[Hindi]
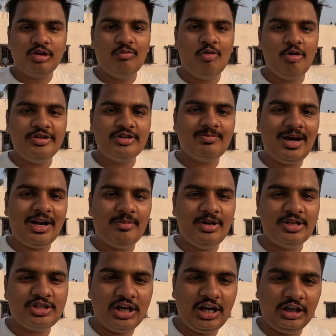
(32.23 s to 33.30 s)
तो वो इस बार
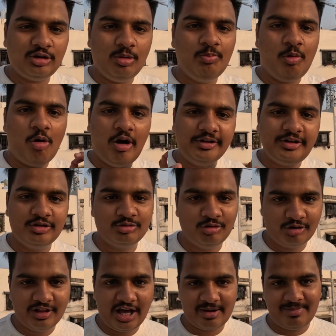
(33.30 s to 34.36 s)
हमने चला तो बहुत ही
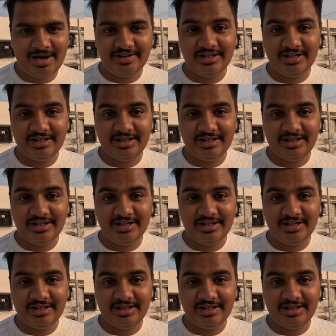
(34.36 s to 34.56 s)
ज़ोरदार